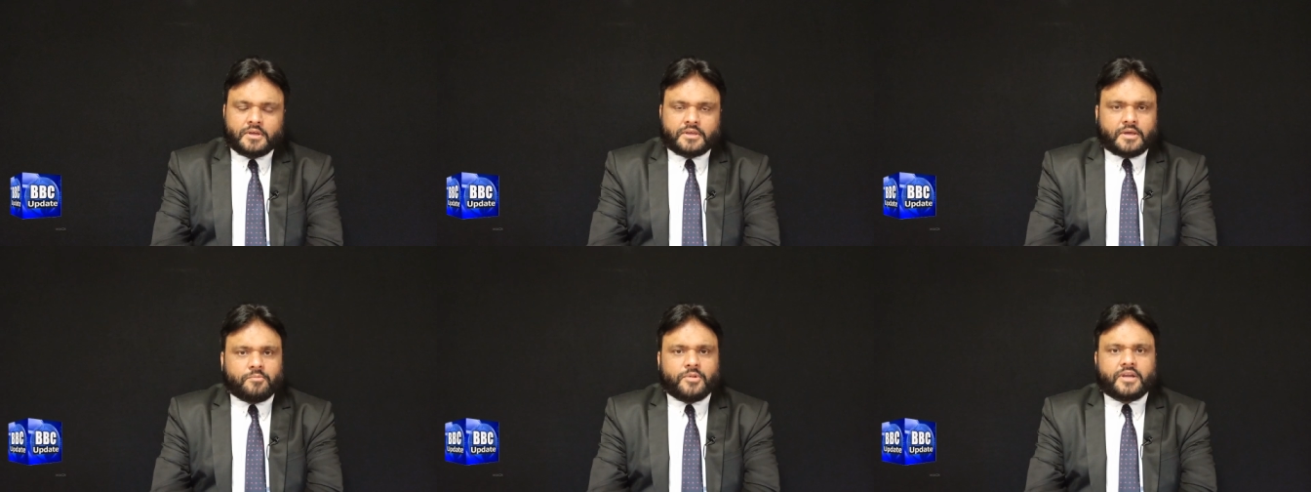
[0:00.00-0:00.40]

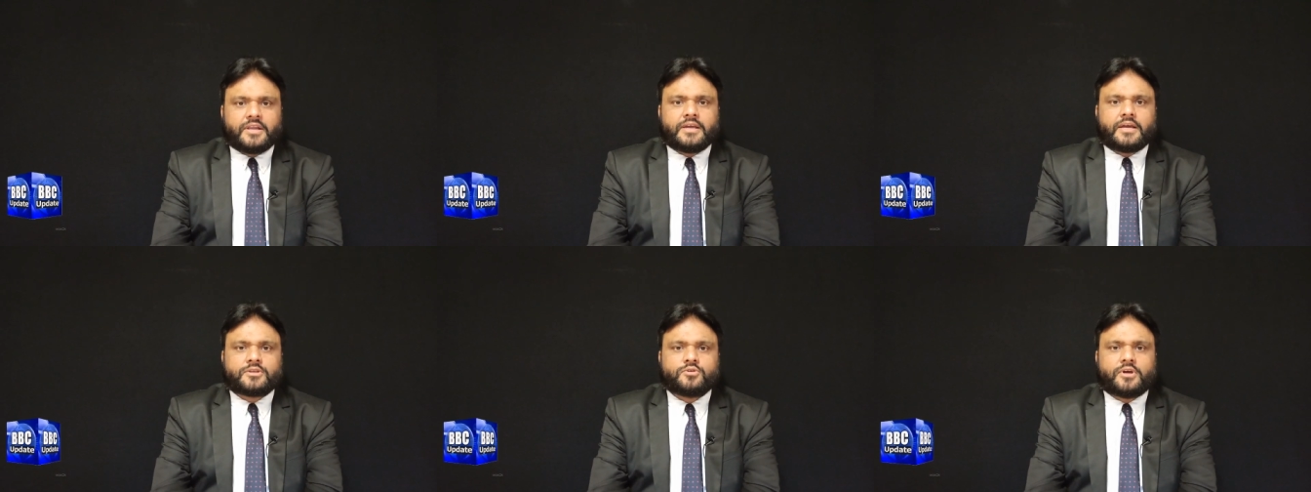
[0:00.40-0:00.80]
कि
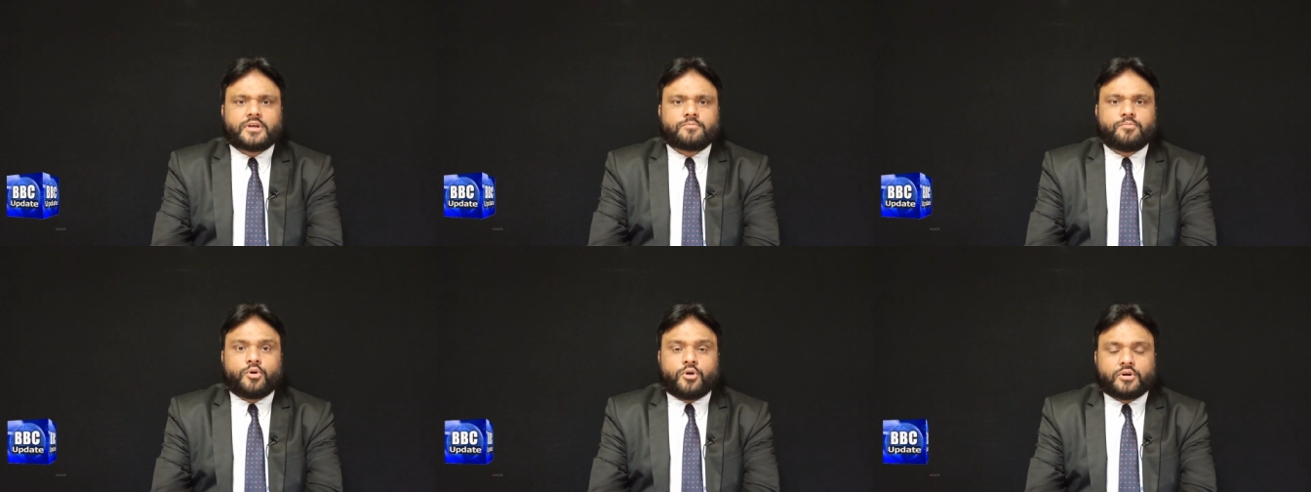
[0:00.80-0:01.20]
मीडिया जो
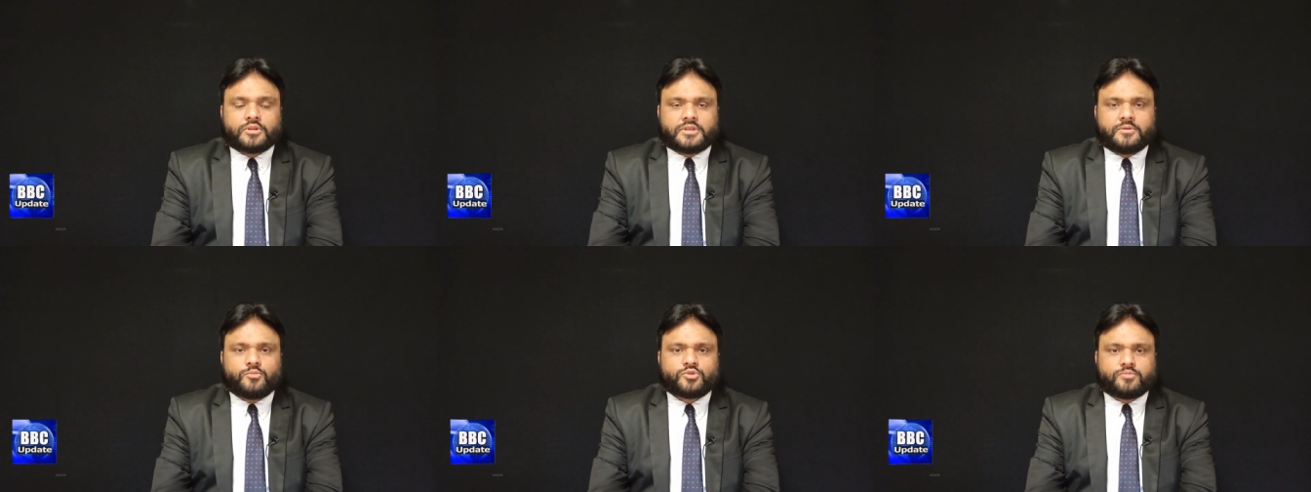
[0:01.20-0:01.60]
एक
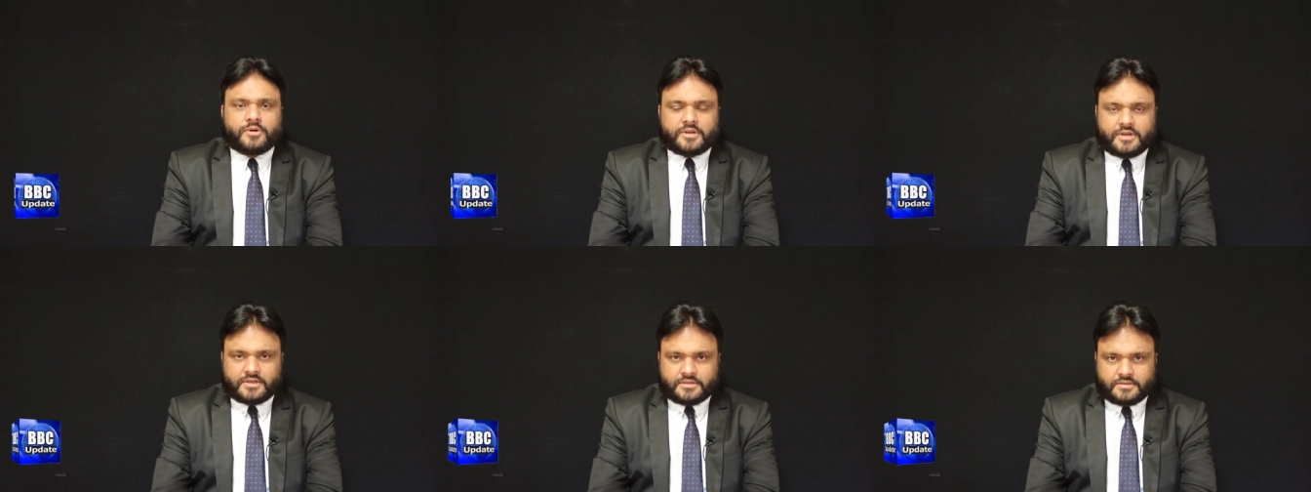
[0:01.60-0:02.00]
बहुत ही
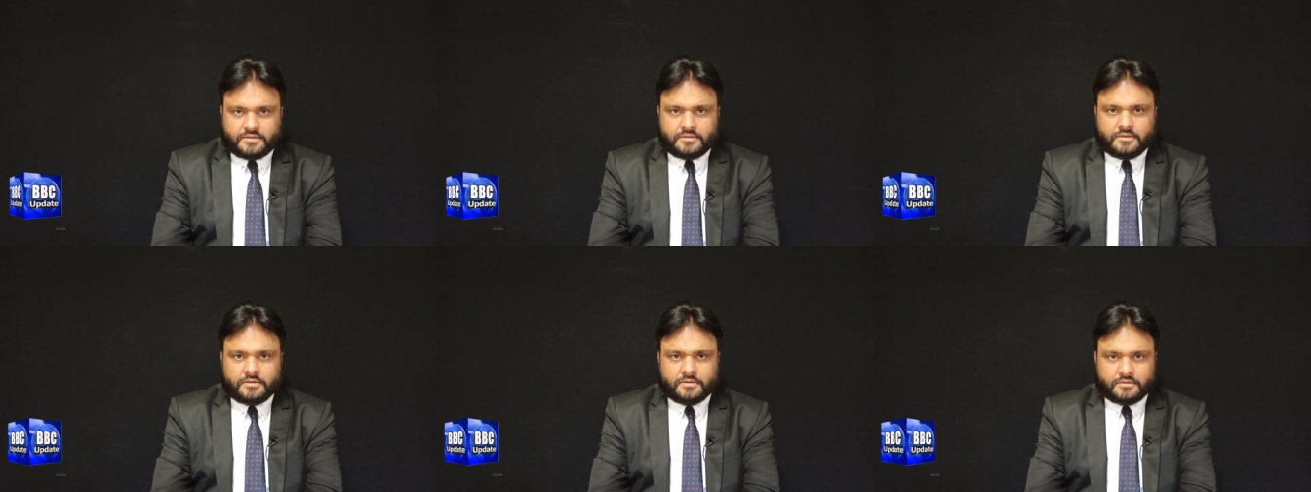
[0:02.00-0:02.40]
मुतवरक
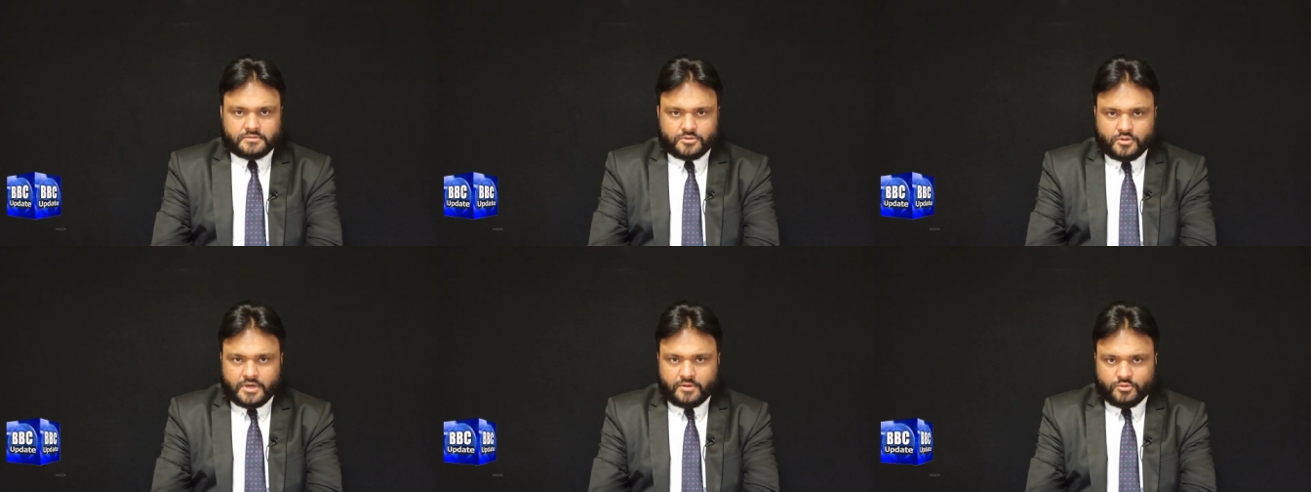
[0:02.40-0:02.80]

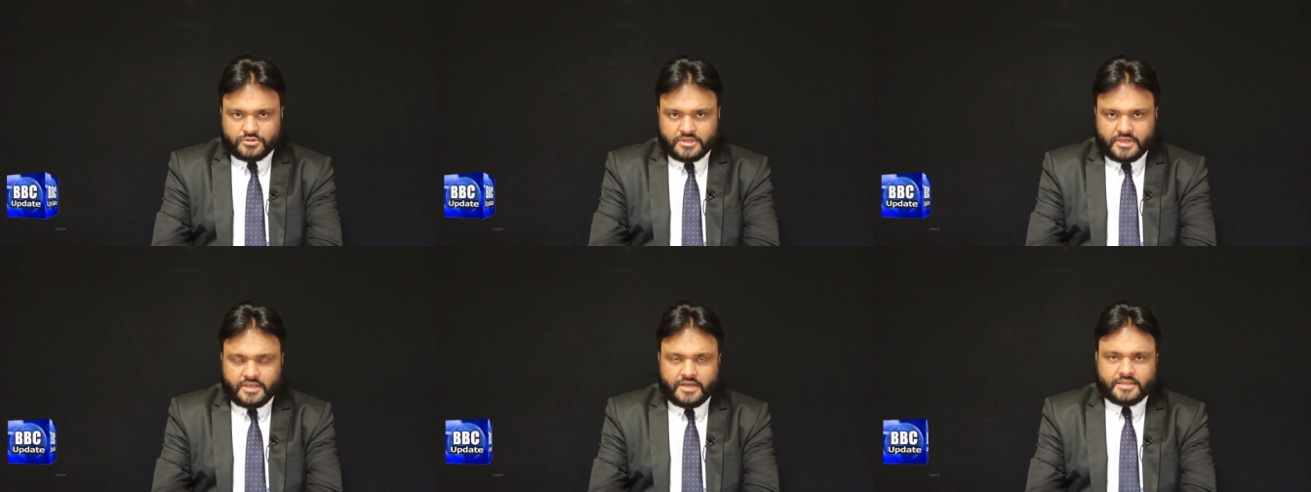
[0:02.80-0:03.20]
जो है वो
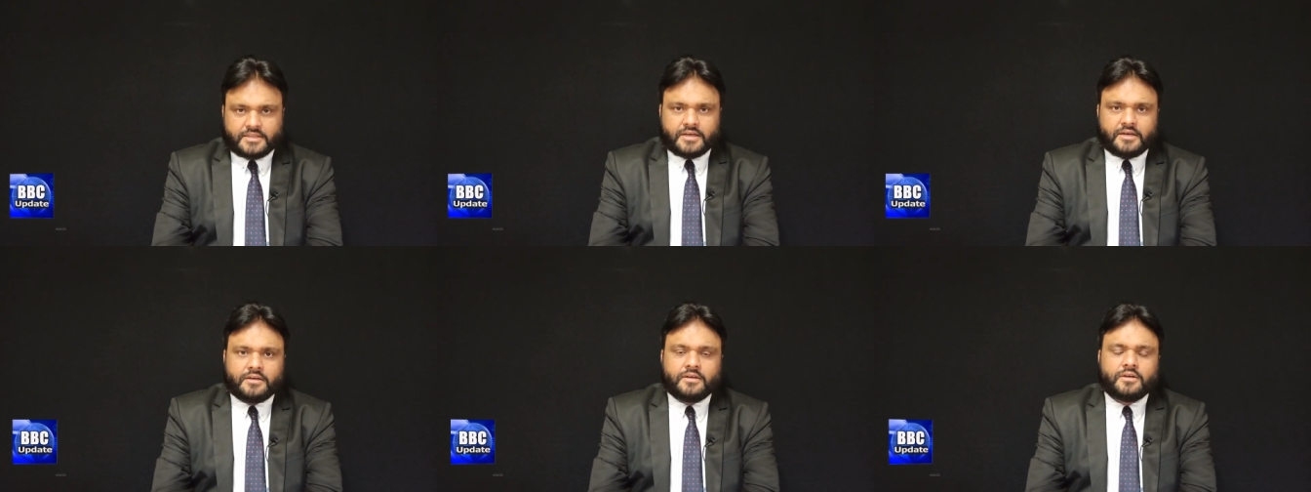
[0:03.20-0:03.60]
ज़रिया
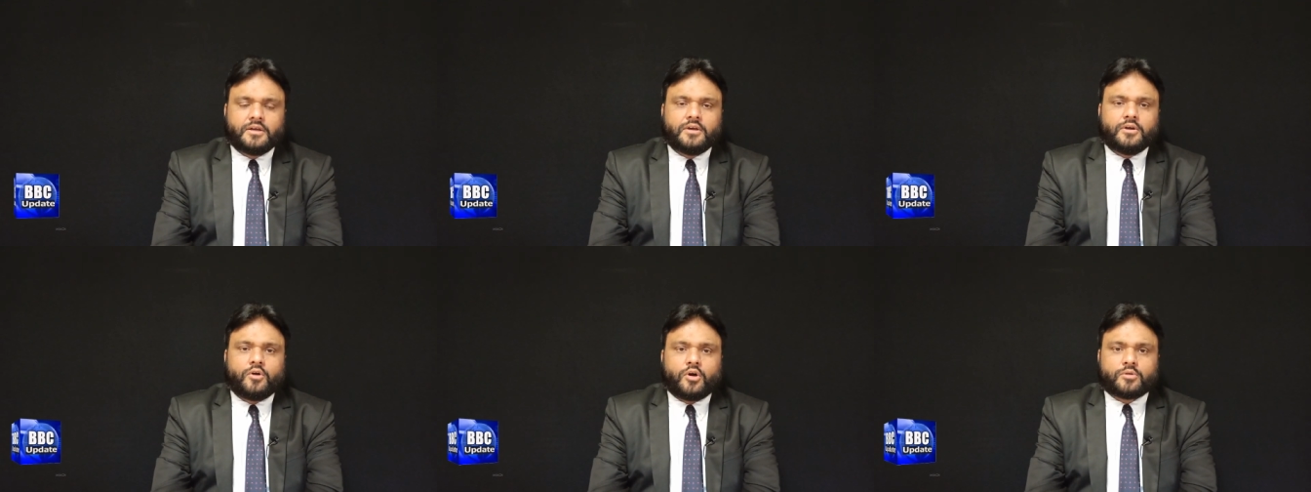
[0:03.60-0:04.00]
था
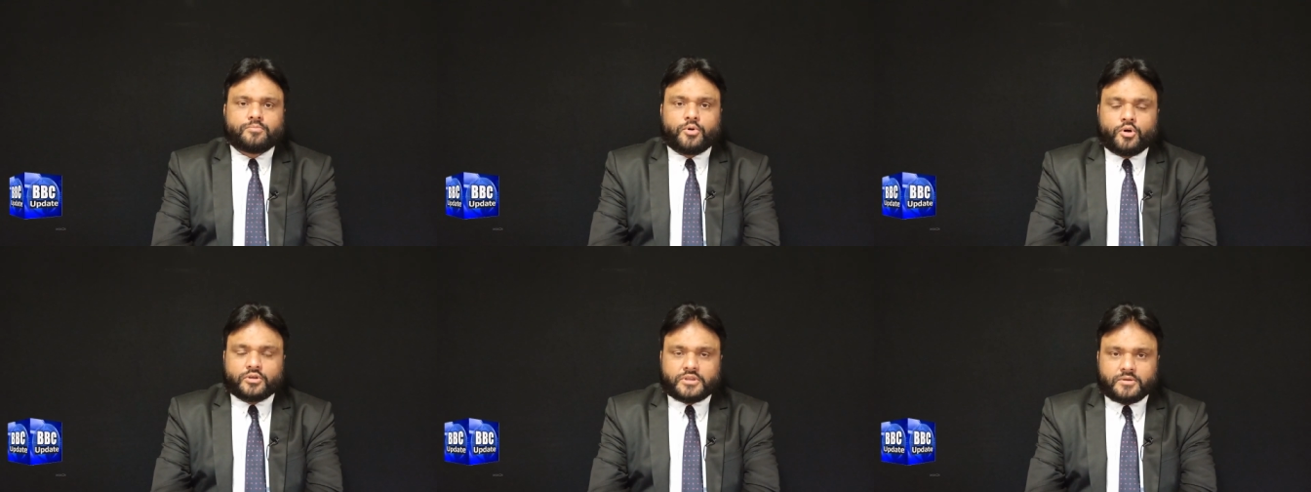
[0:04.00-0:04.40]
और
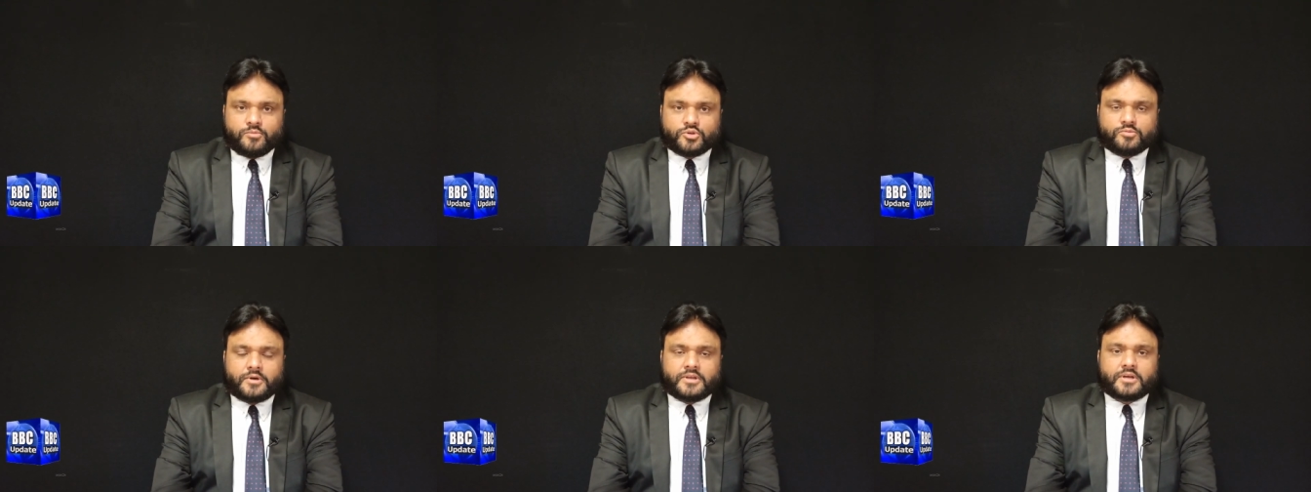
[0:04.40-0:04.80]
बहुत ही
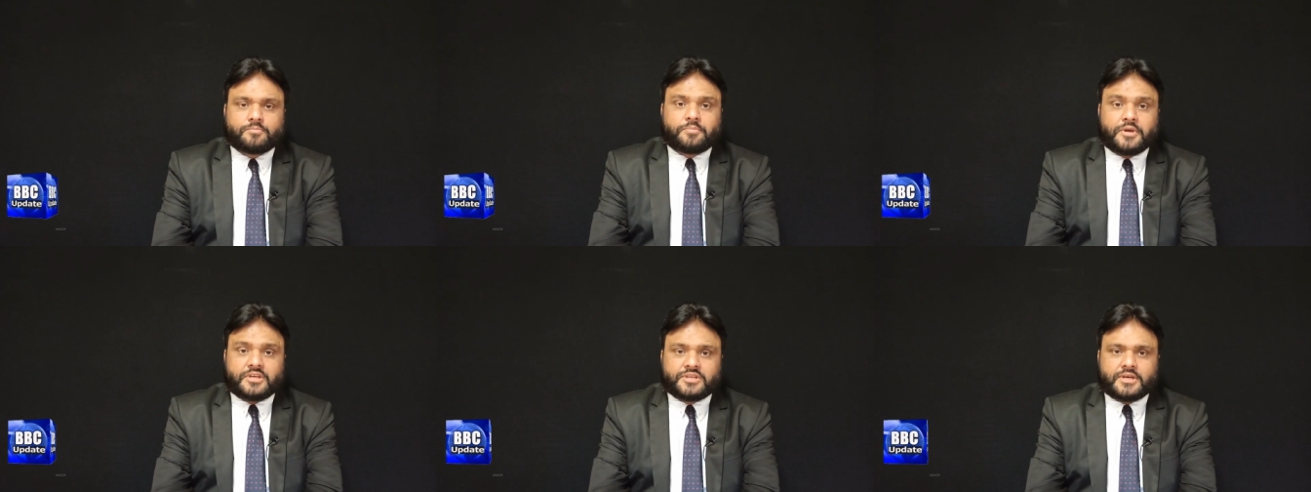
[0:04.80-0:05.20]

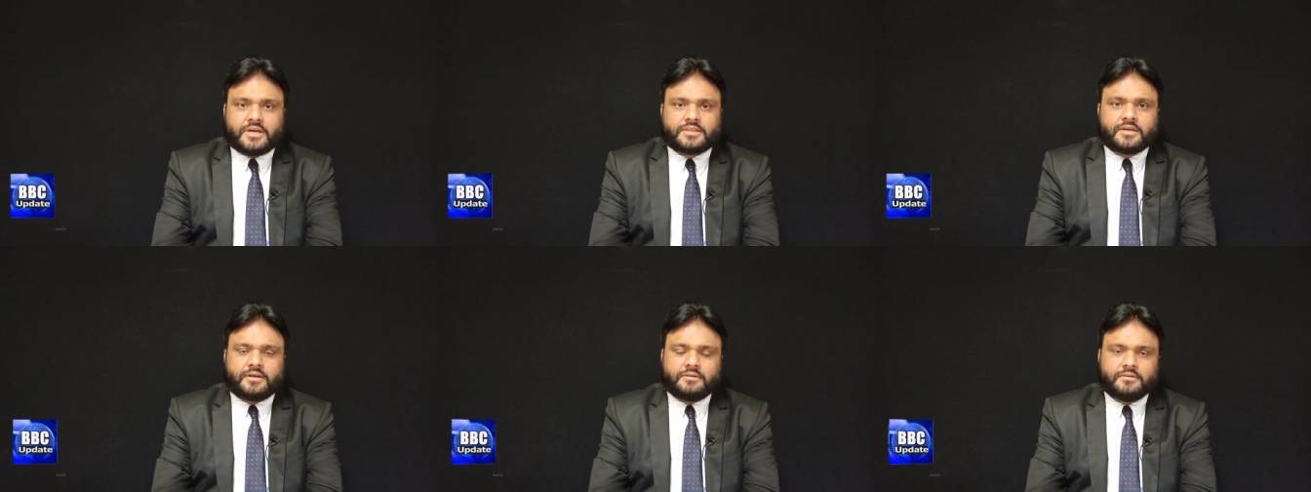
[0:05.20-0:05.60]
मुतवरक
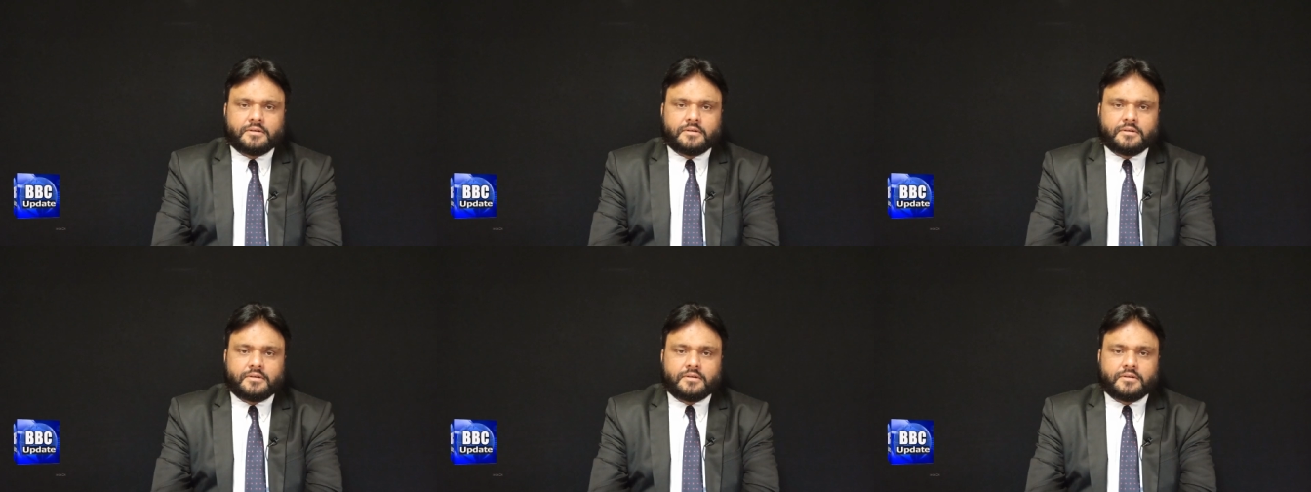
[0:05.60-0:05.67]
पेशा था